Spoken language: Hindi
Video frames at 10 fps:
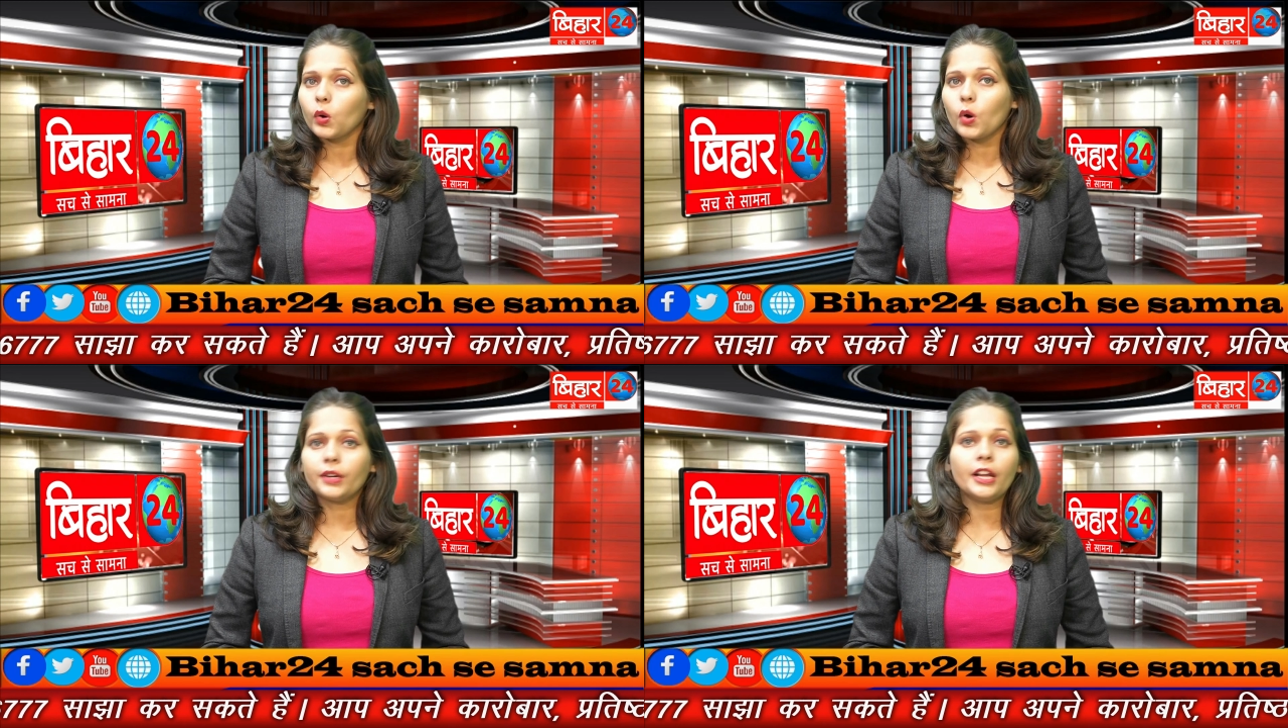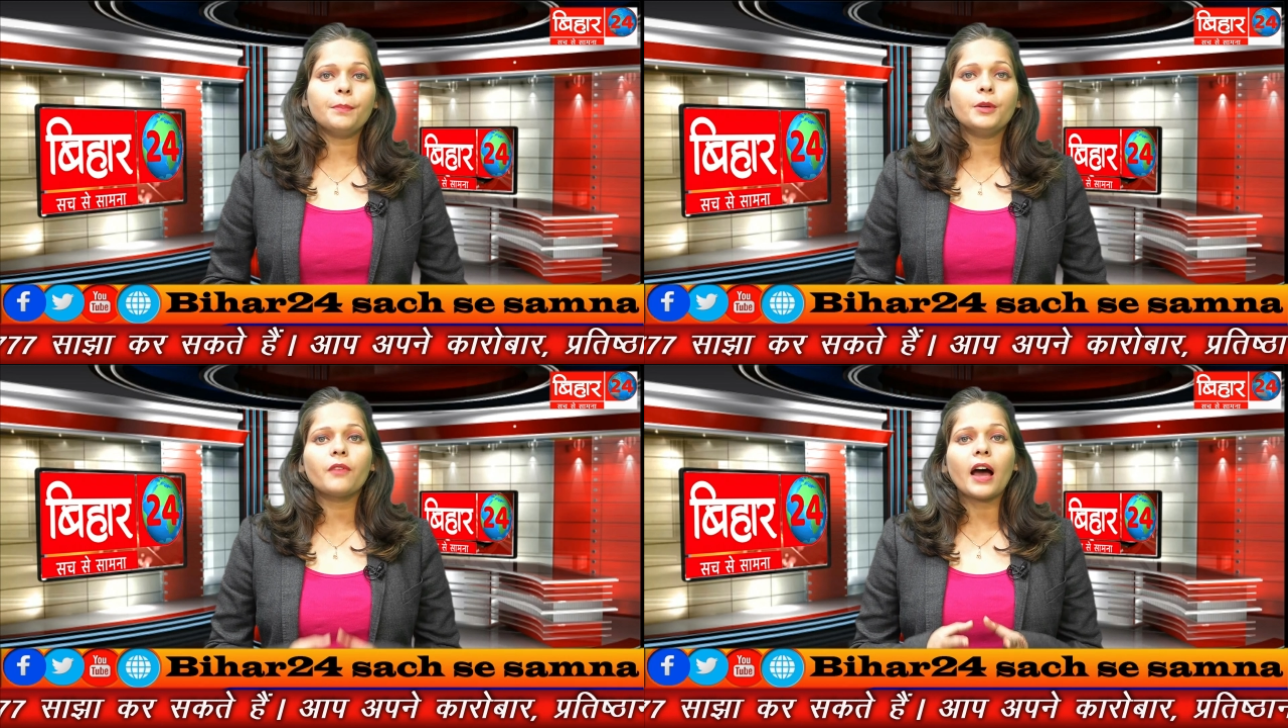कोर्ट ने
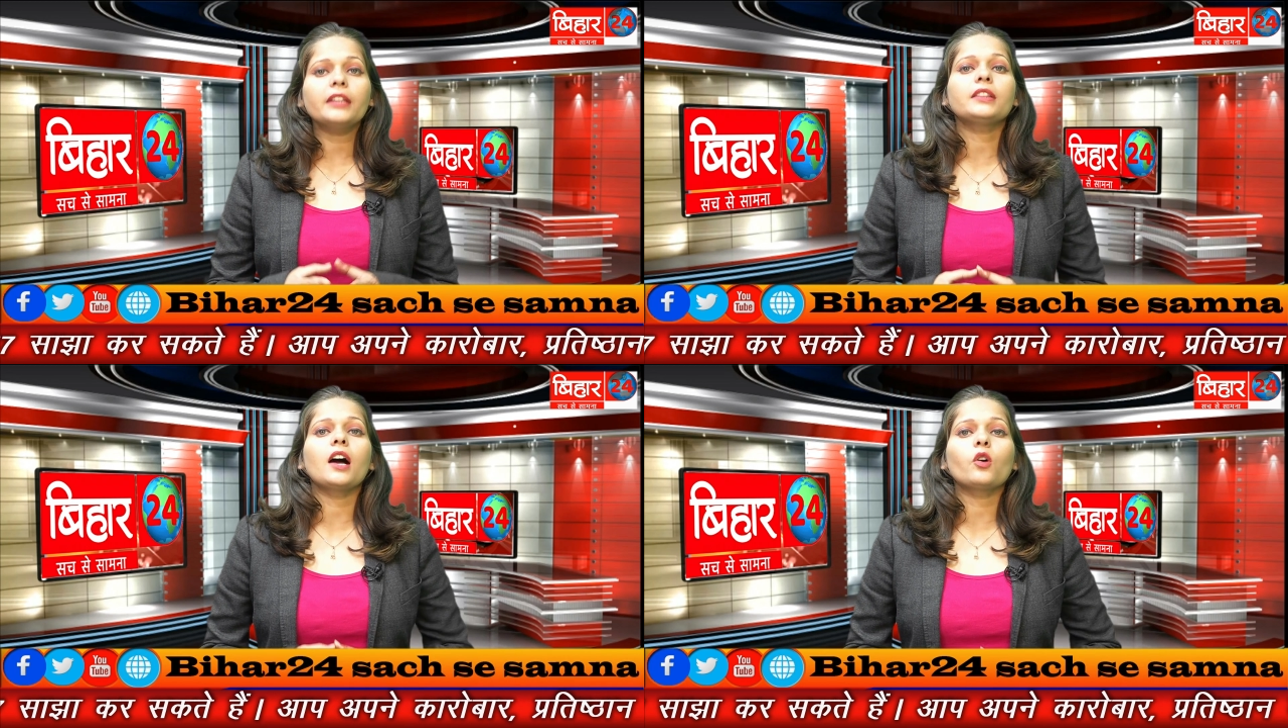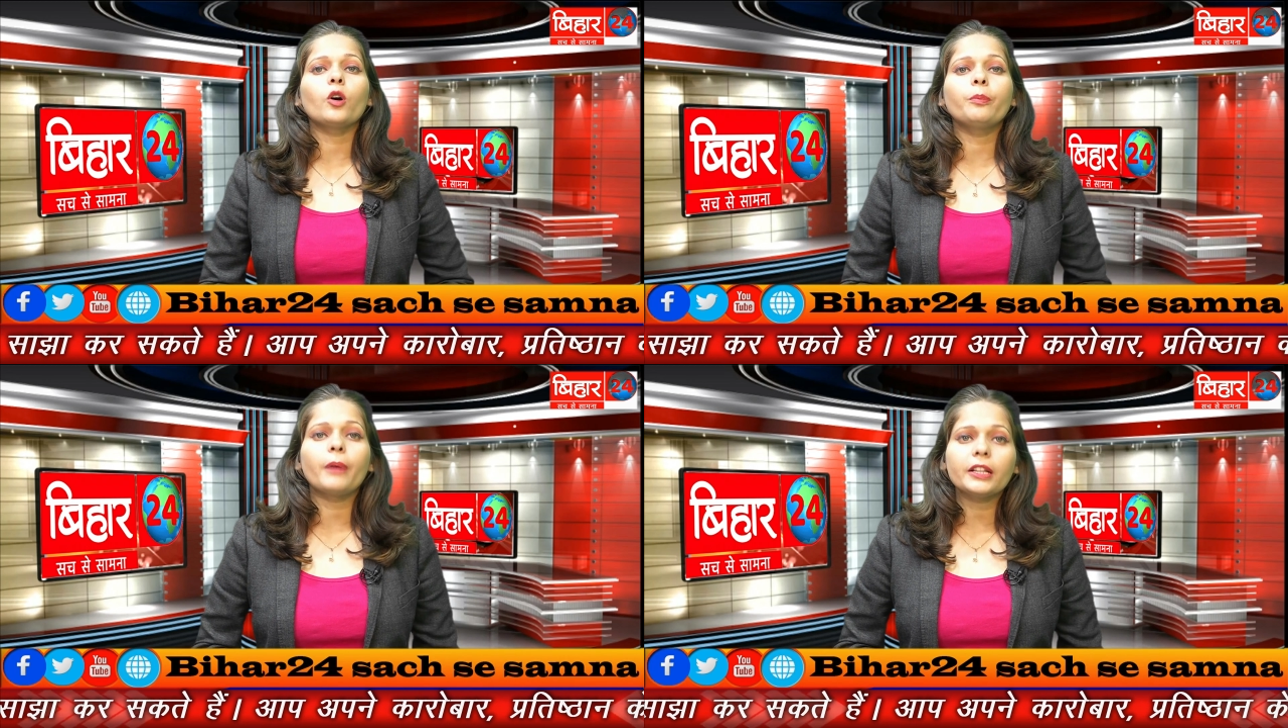विवाहिता
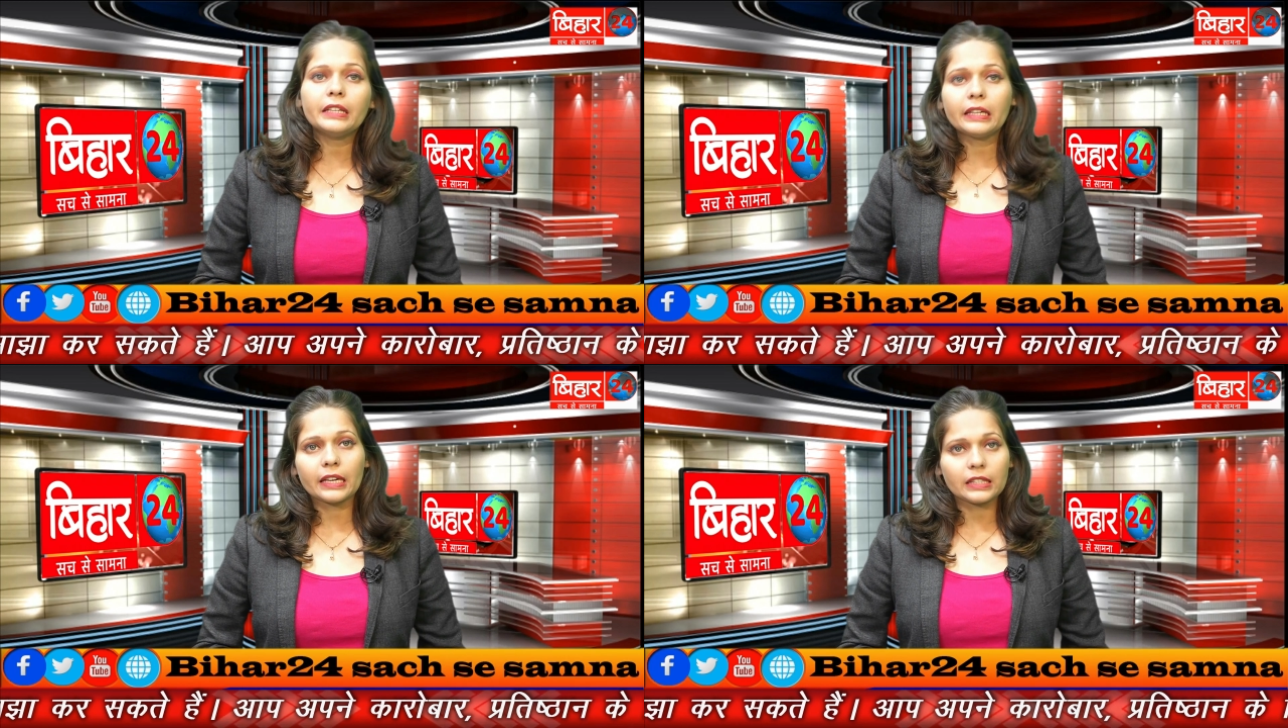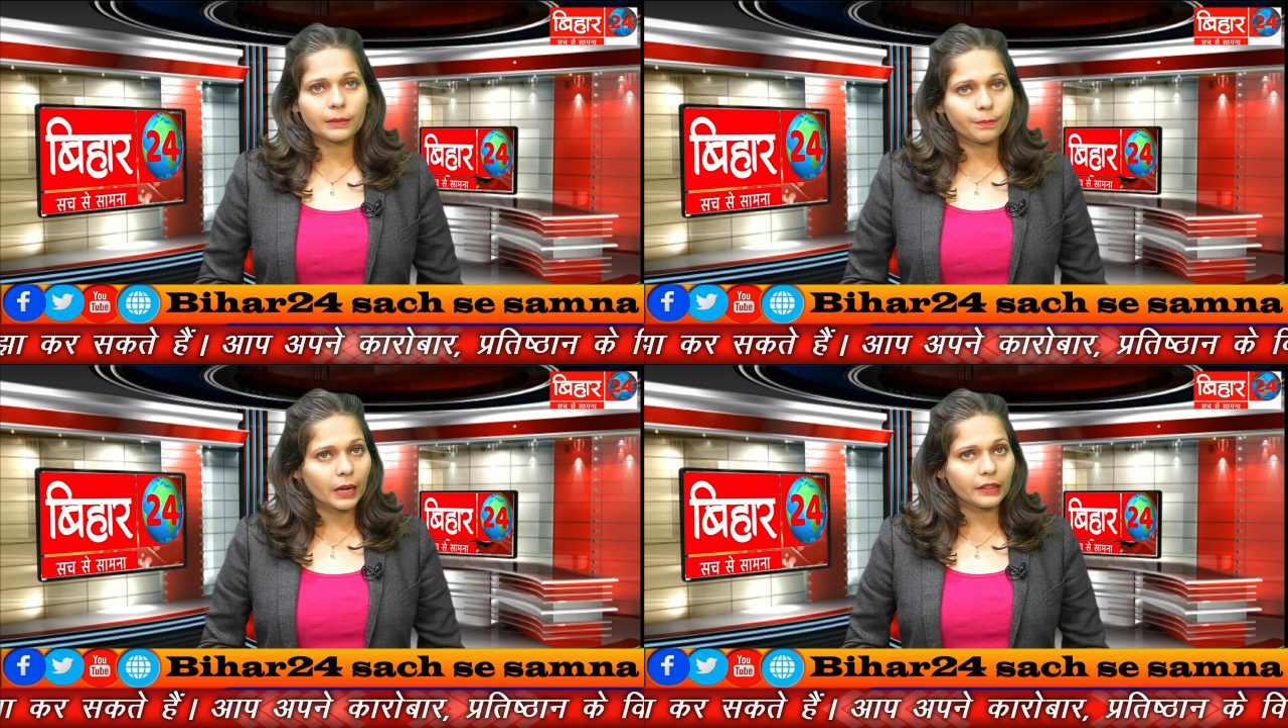को पति के
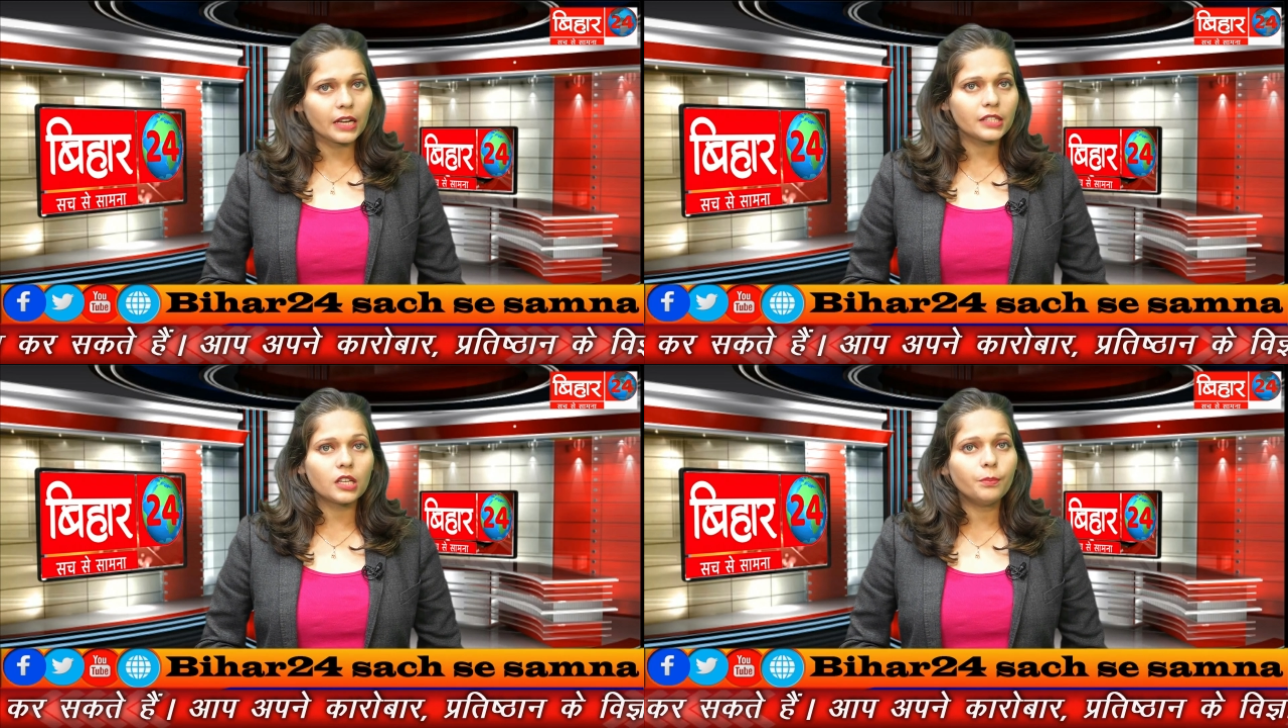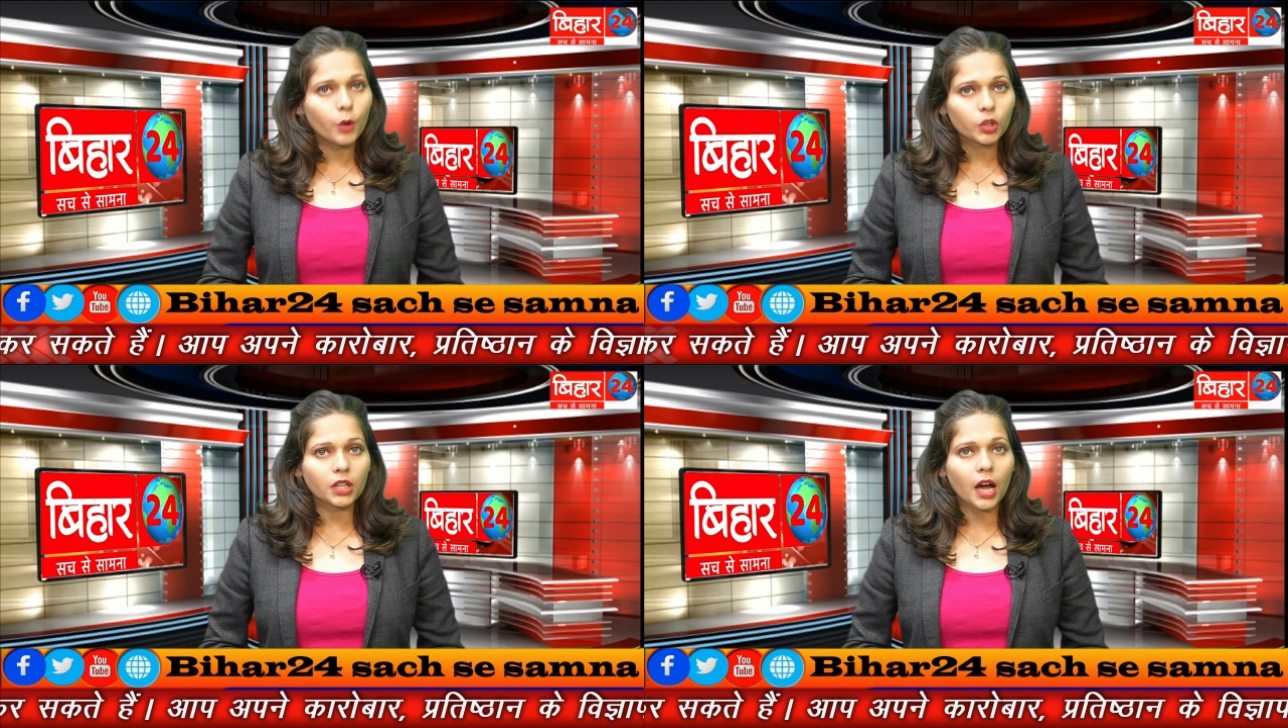बंधन से
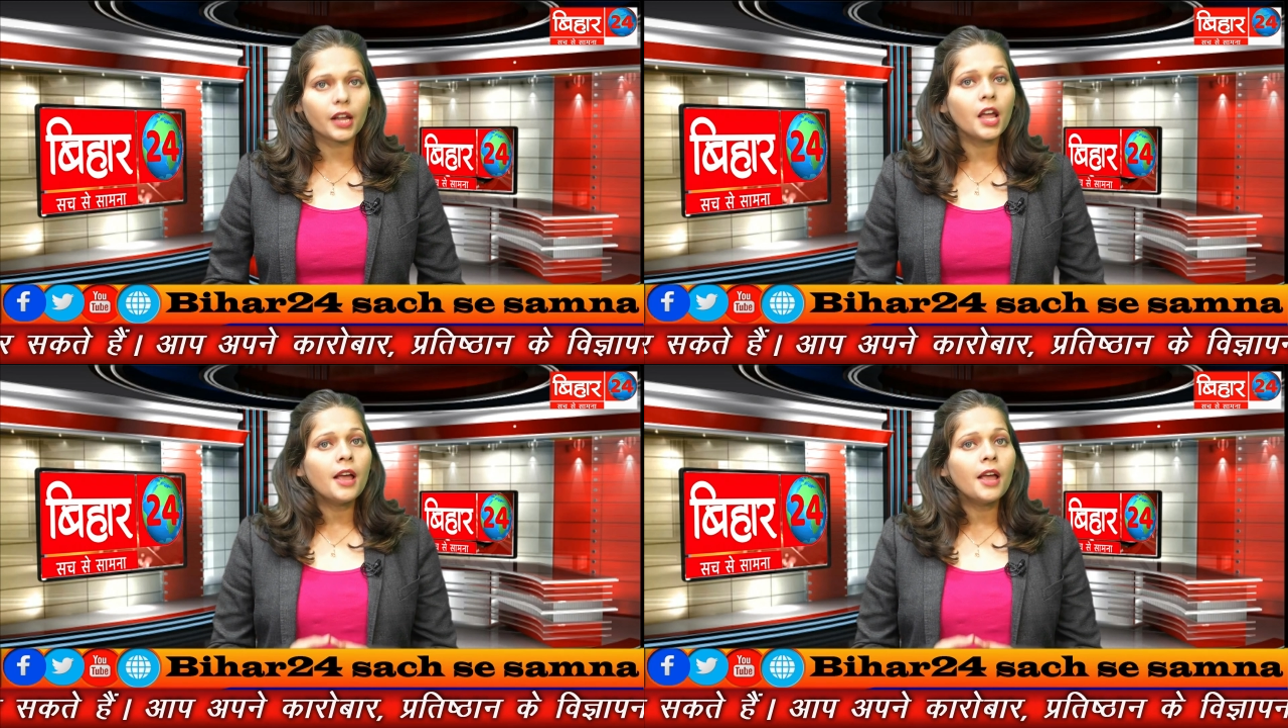मुक्त कर